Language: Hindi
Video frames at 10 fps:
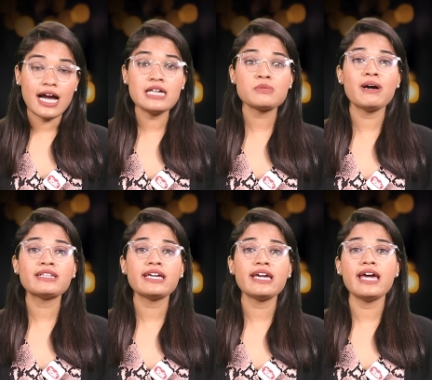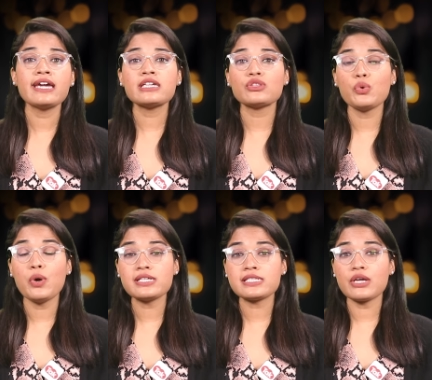खास बात यह है कि
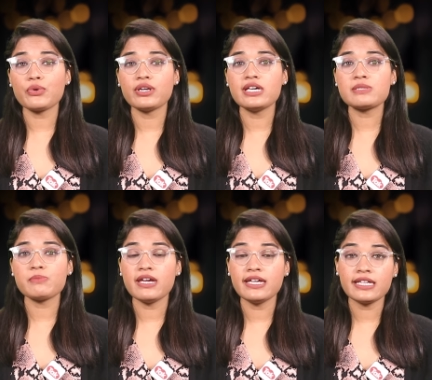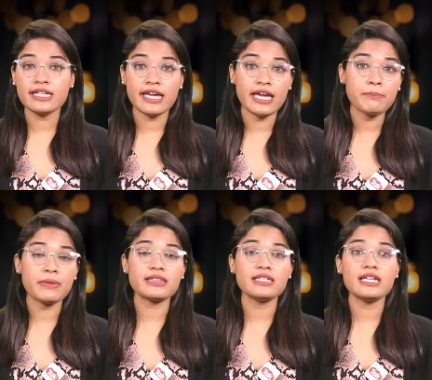2019 में इनकी एक
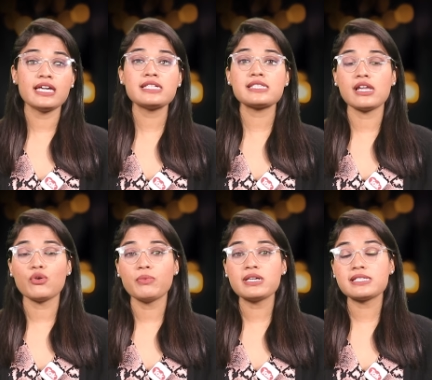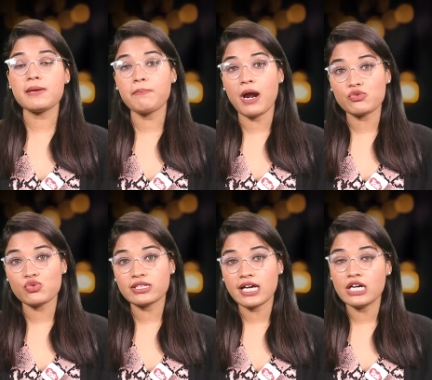पत्नी ने सलुम्बर से
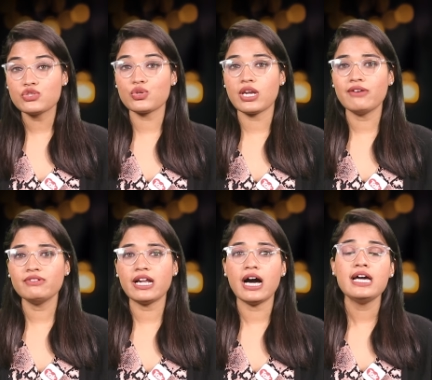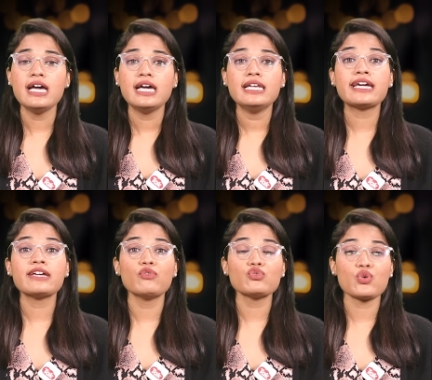पार्षद का चुनाव लड़ा
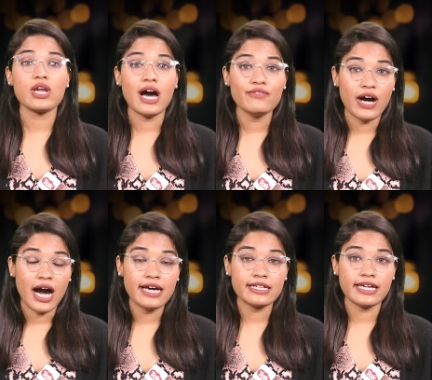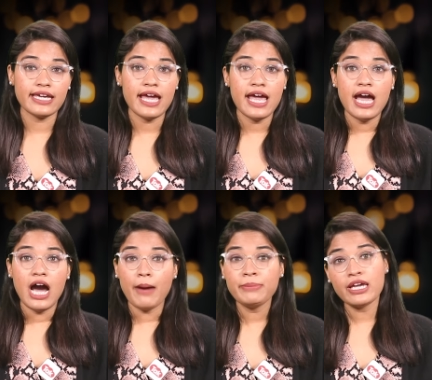लेकिन वो चुनाव हार गई
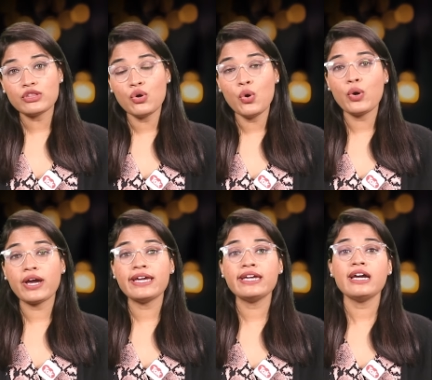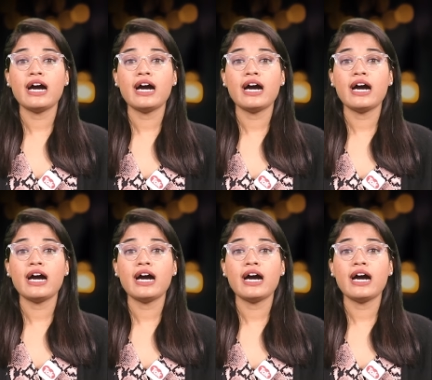अब ये तो हो गई